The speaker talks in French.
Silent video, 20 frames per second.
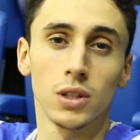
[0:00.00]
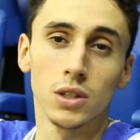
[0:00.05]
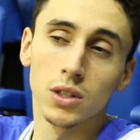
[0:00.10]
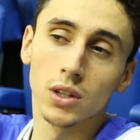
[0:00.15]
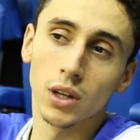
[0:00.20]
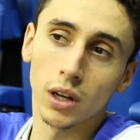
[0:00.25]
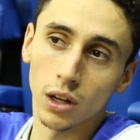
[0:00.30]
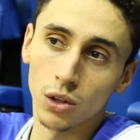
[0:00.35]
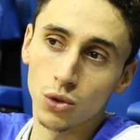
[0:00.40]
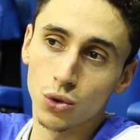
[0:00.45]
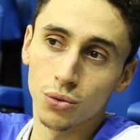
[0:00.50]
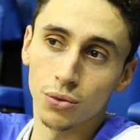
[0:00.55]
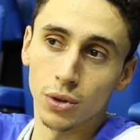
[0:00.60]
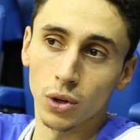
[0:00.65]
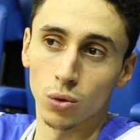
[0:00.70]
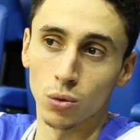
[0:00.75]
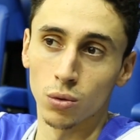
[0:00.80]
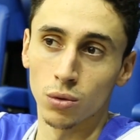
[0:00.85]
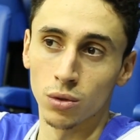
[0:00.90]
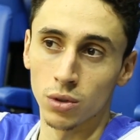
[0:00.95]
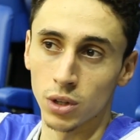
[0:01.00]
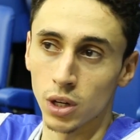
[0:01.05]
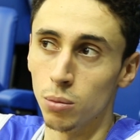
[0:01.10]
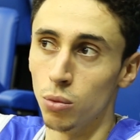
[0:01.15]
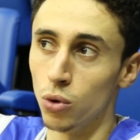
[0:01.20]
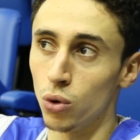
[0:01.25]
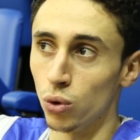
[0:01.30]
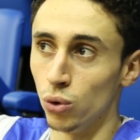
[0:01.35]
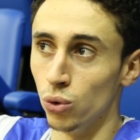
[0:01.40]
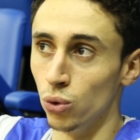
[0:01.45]
qui se créent du fait qu'on y ait
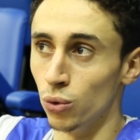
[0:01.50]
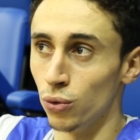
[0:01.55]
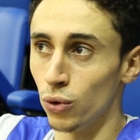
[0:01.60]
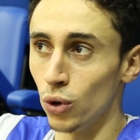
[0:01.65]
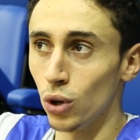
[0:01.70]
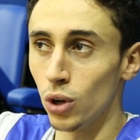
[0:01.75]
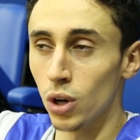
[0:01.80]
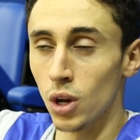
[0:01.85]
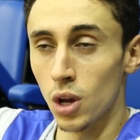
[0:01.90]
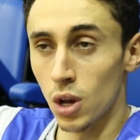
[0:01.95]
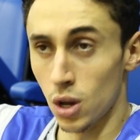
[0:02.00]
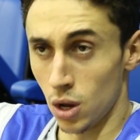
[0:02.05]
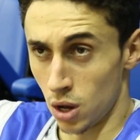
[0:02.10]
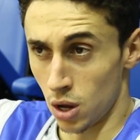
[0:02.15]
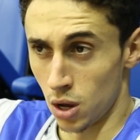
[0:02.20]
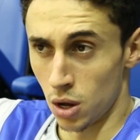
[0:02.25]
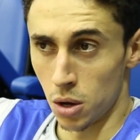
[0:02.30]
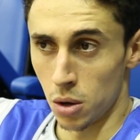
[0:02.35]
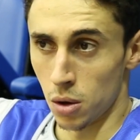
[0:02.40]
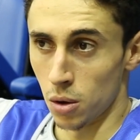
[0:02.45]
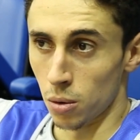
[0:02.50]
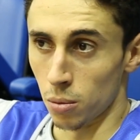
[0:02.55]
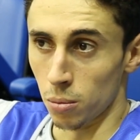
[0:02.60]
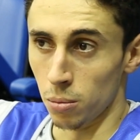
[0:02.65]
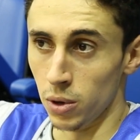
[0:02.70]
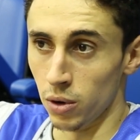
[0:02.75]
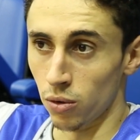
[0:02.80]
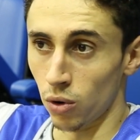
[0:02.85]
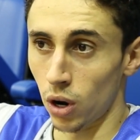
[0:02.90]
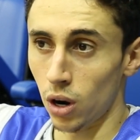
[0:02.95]
beaucoup de nouveaux.
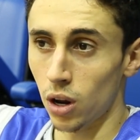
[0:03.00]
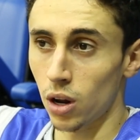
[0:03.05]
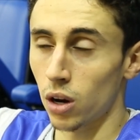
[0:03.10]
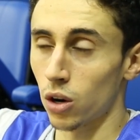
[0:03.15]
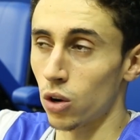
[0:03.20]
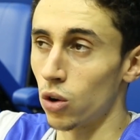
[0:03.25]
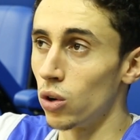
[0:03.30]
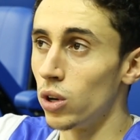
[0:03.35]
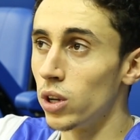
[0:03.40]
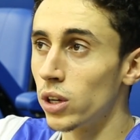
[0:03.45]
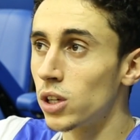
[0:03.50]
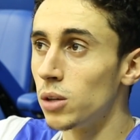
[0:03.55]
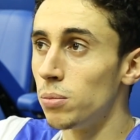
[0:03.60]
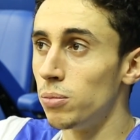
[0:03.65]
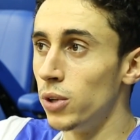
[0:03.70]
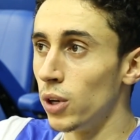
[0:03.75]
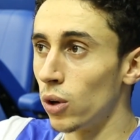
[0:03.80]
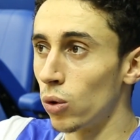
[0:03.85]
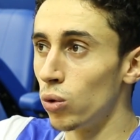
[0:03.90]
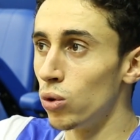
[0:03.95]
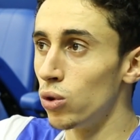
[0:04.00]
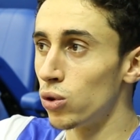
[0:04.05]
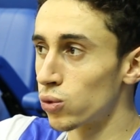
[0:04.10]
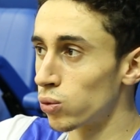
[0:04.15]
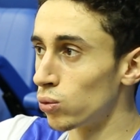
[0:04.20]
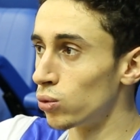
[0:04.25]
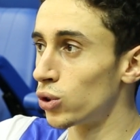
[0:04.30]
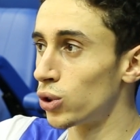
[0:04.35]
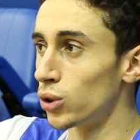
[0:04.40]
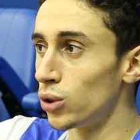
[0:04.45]
Mais voilà, quand l'équipe déroule
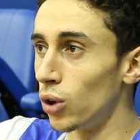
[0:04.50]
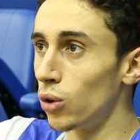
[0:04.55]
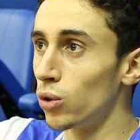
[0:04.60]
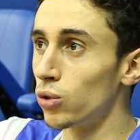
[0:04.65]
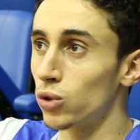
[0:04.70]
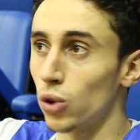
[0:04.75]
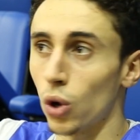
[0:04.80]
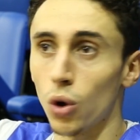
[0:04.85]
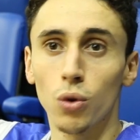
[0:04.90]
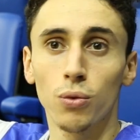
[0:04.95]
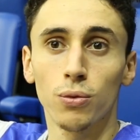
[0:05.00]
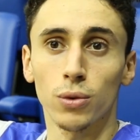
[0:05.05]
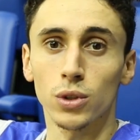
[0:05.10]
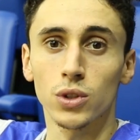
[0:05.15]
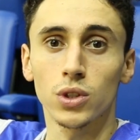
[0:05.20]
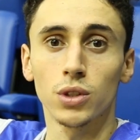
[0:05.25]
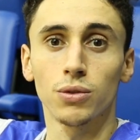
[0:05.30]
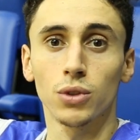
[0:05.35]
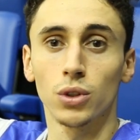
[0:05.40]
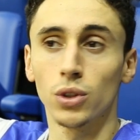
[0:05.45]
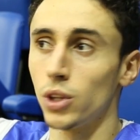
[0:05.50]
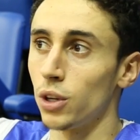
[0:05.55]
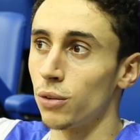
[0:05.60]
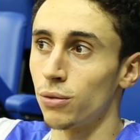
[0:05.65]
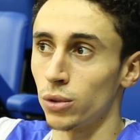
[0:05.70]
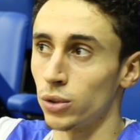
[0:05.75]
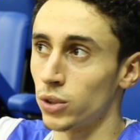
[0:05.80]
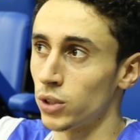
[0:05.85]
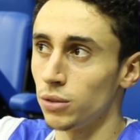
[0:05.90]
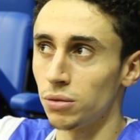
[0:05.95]
son jeu autant offensif que
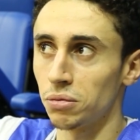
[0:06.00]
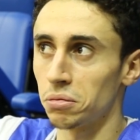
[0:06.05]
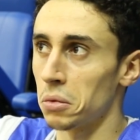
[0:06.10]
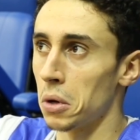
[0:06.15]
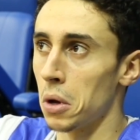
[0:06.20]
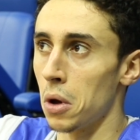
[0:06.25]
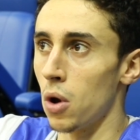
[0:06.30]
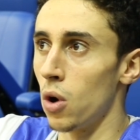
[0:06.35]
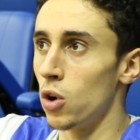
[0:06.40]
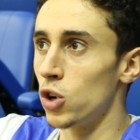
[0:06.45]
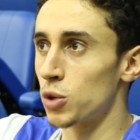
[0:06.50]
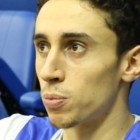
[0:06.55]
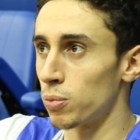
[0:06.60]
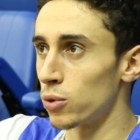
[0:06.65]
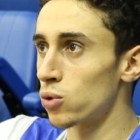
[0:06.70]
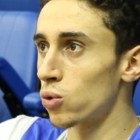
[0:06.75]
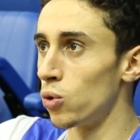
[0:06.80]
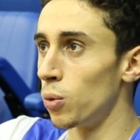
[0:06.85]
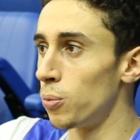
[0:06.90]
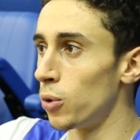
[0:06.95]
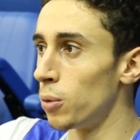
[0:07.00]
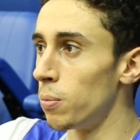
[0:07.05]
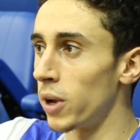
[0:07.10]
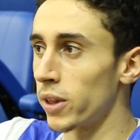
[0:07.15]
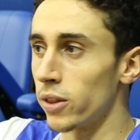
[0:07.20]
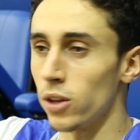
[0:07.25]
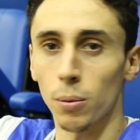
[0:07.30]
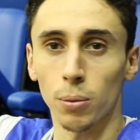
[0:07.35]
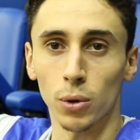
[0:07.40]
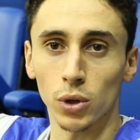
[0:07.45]
défensif, je pense qu'on peut
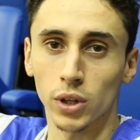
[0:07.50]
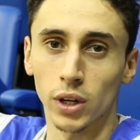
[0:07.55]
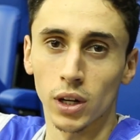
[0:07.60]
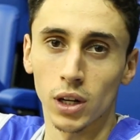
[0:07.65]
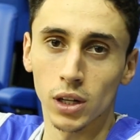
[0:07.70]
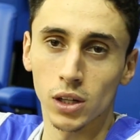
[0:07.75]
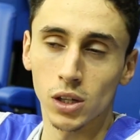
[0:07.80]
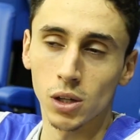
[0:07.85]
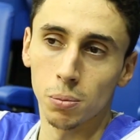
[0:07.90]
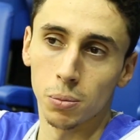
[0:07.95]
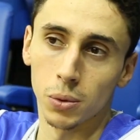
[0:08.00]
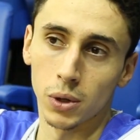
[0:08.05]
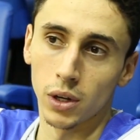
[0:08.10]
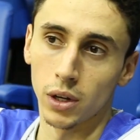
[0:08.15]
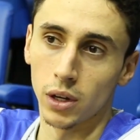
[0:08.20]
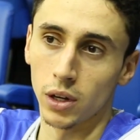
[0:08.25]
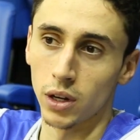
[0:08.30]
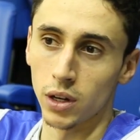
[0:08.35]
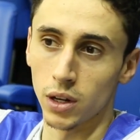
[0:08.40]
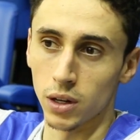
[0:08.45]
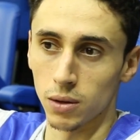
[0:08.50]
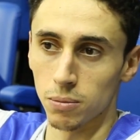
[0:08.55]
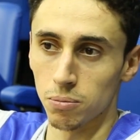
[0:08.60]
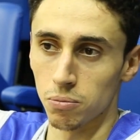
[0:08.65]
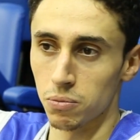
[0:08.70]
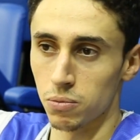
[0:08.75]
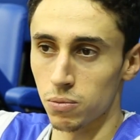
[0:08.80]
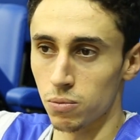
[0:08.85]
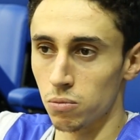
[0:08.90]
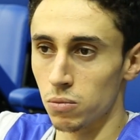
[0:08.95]
battre n'importe quelle équipe. Et
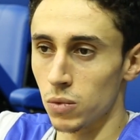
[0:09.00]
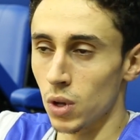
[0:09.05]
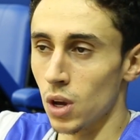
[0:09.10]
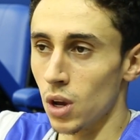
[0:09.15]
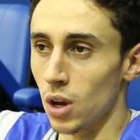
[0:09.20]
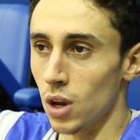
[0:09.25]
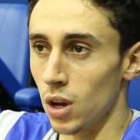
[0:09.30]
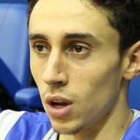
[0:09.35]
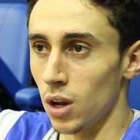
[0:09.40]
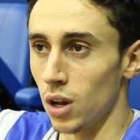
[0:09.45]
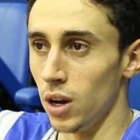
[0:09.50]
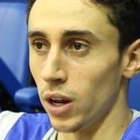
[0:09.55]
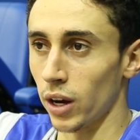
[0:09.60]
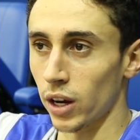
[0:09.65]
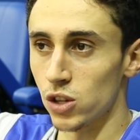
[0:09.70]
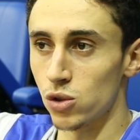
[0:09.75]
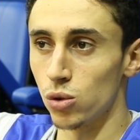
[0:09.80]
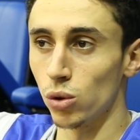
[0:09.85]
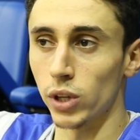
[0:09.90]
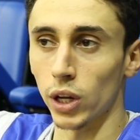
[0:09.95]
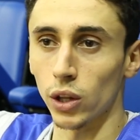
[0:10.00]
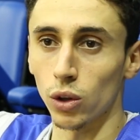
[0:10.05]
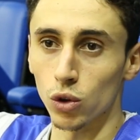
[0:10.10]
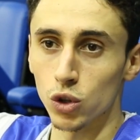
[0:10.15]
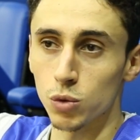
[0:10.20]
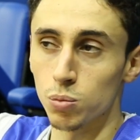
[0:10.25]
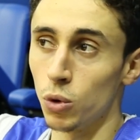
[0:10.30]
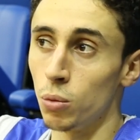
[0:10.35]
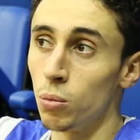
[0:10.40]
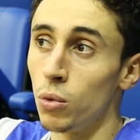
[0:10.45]
les résultats
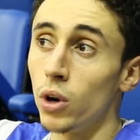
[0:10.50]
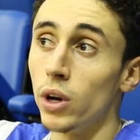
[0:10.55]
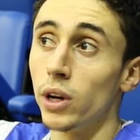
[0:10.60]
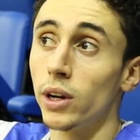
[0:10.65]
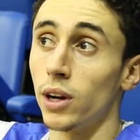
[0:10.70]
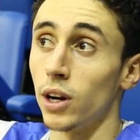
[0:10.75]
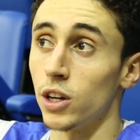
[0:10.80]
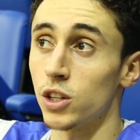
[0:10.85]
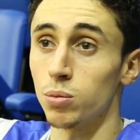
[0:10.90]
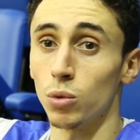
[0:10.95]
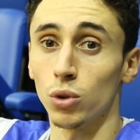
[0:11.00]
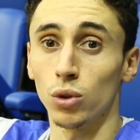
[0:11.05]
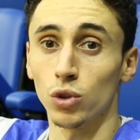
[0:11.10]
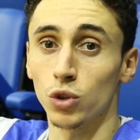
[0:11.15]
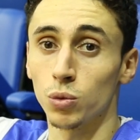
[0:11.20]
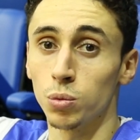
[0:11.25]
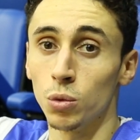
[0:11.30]
dans ce moment et le classement dans